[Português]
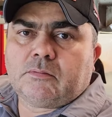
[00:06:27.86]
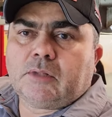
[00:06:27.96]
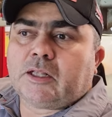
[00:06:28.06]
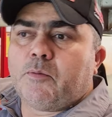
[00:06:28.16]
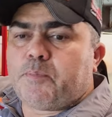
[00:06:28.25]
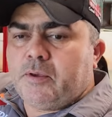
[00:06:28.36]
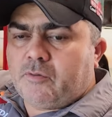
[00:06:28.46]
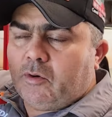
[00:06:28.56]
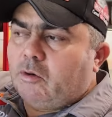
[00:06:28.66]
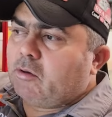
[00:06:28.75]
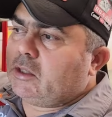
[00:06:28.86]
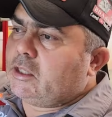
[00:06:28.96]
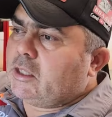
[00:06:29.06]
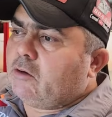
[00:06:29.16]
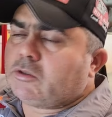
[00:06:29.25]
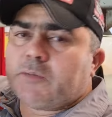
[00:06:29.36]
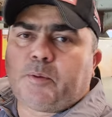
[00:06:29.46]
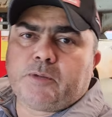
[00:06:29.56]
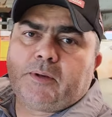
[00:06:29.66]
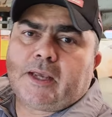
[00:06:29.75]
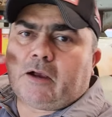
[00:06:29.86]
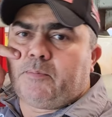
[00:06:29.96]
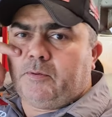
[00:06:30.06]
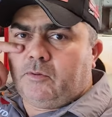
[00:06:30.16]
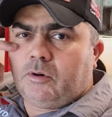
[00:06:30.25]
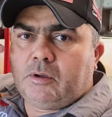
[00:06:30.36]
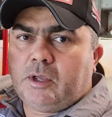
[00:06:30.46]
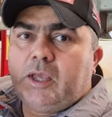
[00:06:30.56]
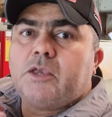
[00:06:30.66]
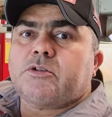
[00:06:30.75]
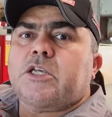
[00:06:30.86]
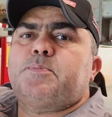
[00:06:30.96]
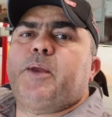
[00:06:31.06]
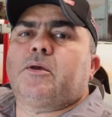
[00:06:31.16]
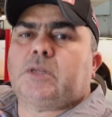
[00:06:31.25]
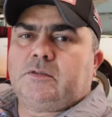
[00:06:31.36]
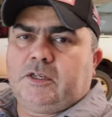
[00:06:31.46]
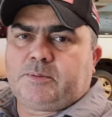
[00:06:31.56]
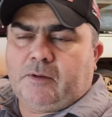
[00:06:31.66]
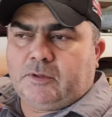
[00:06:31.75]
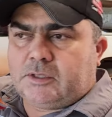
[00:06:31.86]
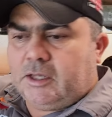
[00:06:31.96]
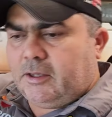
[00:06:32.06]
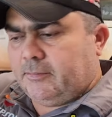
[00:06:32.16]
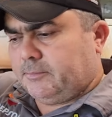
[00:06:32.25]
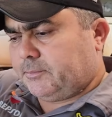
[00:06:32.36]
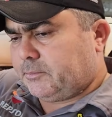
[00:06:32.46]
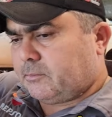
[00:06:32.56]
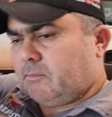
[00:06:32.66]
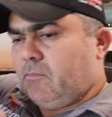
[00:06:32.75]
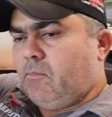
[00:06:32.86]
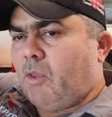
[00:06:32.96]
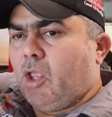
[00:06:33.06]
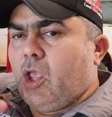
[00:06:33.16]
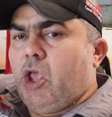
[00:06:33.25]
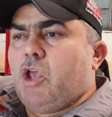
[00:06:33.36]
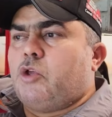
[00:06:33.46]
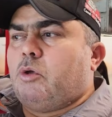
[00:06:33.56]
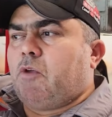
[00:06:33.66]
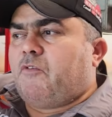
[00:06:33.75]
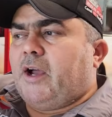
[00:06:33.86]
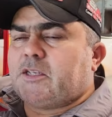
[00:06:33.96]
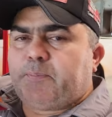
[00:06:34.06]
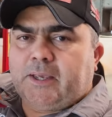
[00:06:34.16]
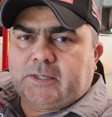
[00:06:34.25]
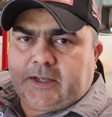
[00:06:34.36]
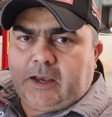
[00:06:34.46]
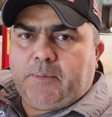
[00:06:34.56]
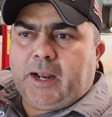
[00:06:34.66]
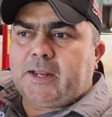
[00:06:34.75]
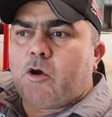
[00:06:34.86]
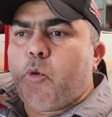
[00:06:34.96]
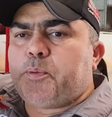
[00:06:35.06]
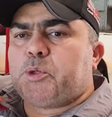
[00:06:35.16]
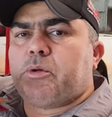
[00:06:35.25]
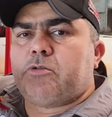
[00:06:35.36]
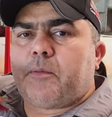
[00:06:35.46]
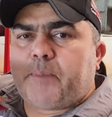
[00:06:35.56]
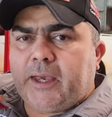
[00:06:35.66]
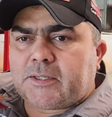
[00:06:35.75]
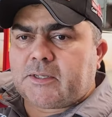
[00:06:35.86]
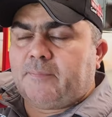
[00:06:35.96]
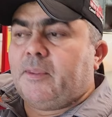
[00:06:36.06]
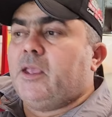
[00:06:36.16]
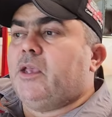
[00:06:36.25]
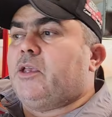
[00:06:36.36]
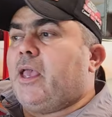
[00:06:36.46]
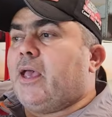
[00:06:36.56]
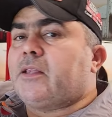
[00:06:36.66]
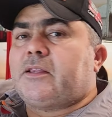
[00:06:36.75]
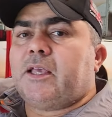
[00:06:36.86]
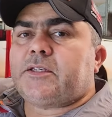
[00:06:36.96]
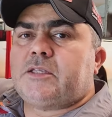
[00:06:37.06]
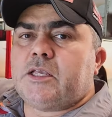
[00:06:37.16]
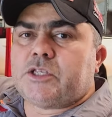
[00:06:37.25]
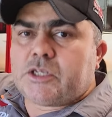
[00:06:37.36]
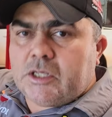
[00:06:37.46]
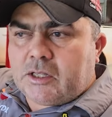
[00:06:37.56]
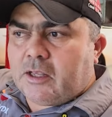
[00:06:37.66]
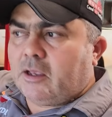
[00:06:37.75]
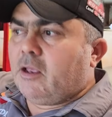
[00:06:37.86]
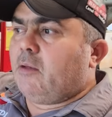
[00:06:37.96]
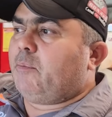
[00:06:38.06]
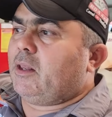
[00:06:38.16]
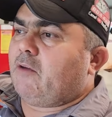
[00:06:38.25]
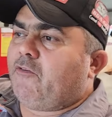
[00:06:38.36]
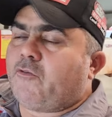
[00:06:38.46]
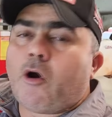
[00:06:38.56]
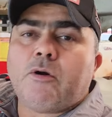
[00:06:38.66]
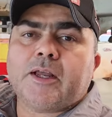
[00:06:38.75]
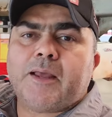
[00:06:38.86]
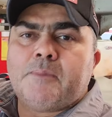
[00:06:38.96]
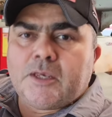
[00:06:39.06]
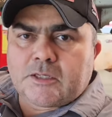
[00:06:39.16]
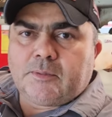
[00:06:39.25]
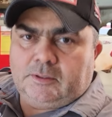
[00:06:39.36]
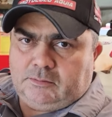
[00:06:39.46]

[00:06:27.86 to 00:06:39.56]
Então pivô, não se pode brincar com pivô. E eu já expliquei outras vezes para você que o que faz peças quebrarem é a ruptura de uma peça é antecedida pela folga na mesma.